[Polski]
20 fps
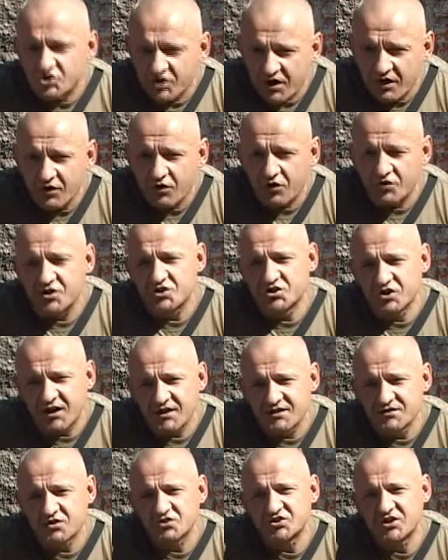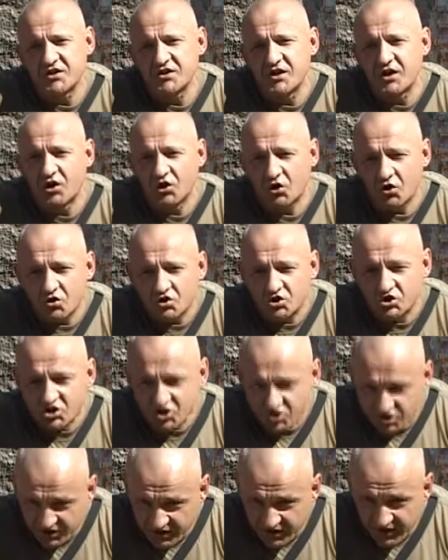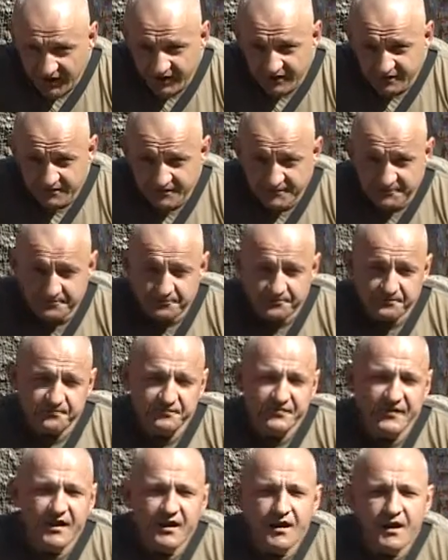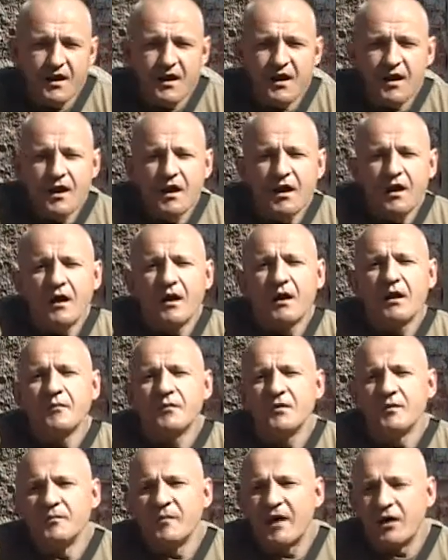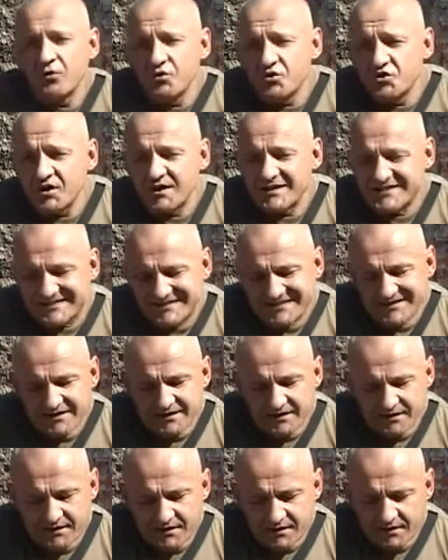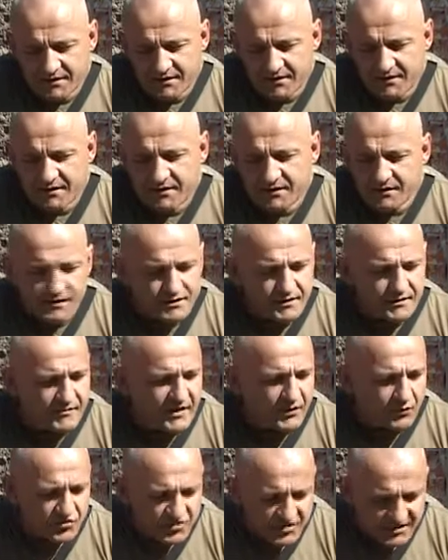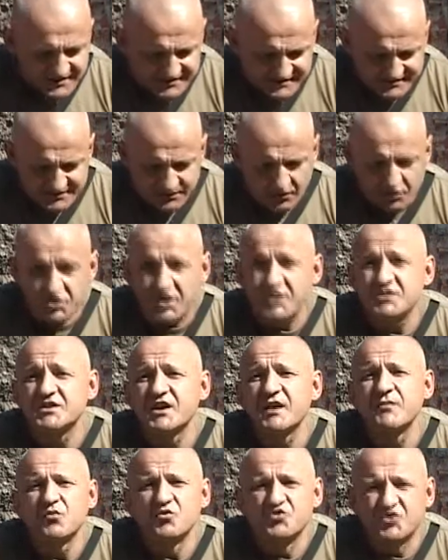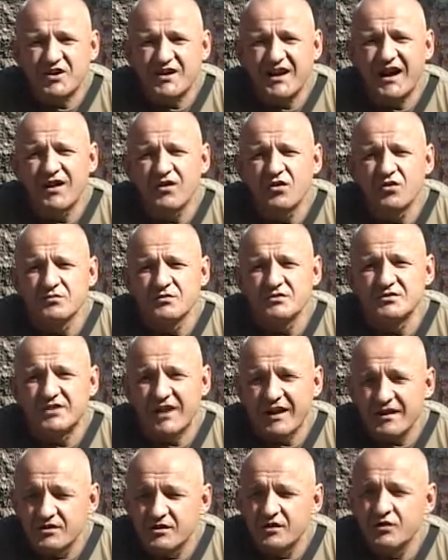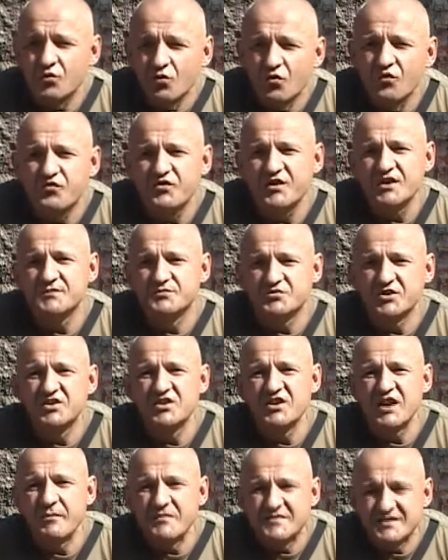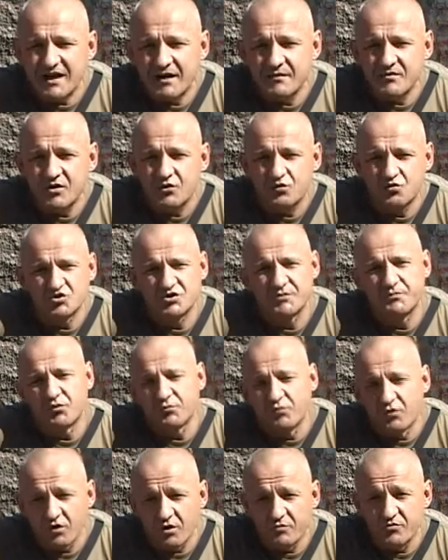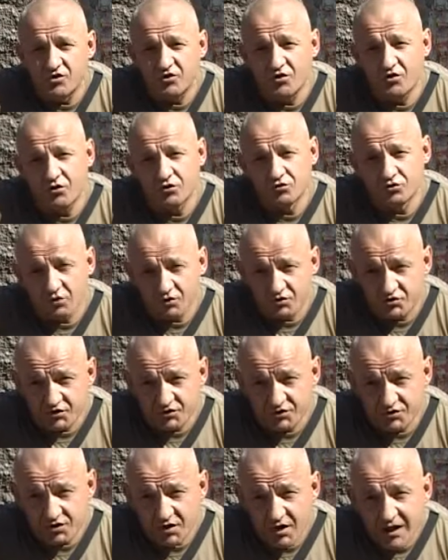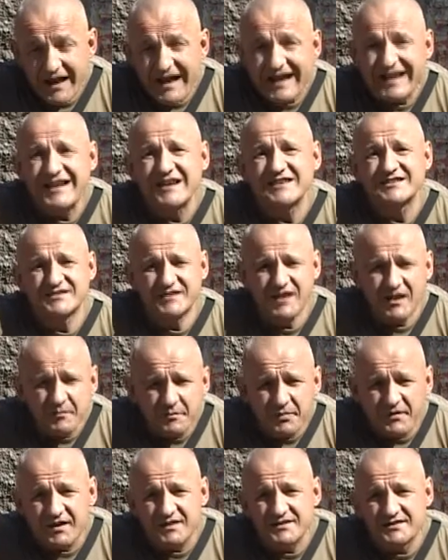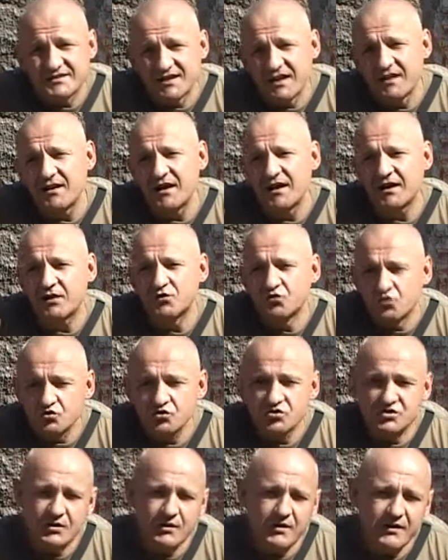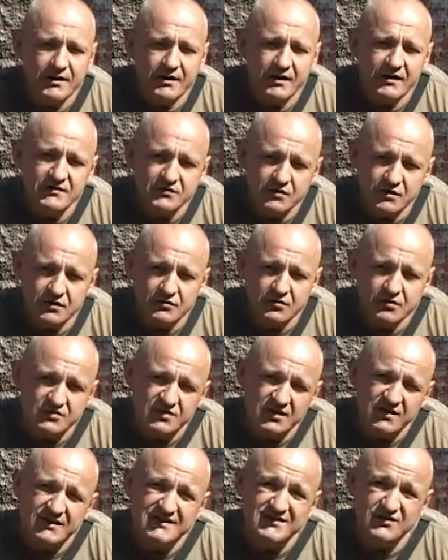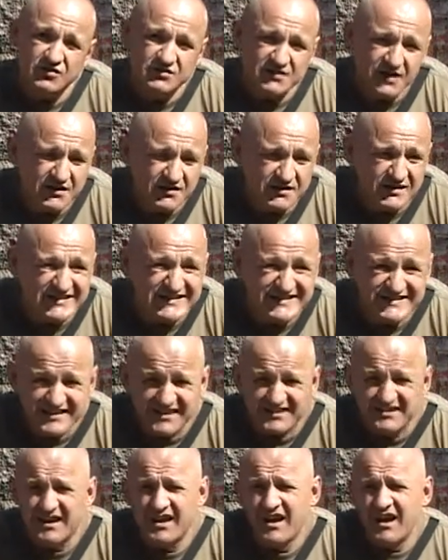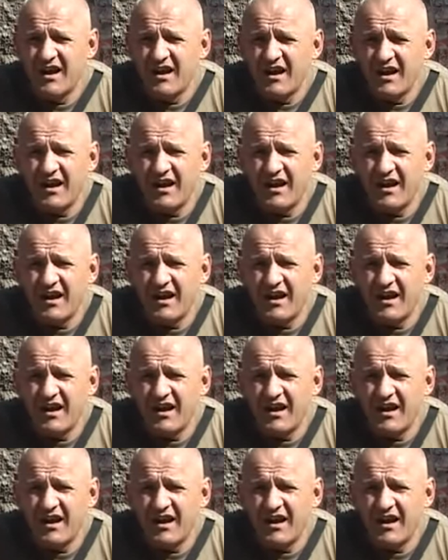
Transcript: strzeli chociaż raz, zostanie rozstrzelany. Marusia z, y, y, Marusia z Orzeszkiem uciekają tędy również przed Niemcami, którzy próbują ich otoczyć. Następna scena, jaka tu została nakręcona, to jest jedna z ostatnich scen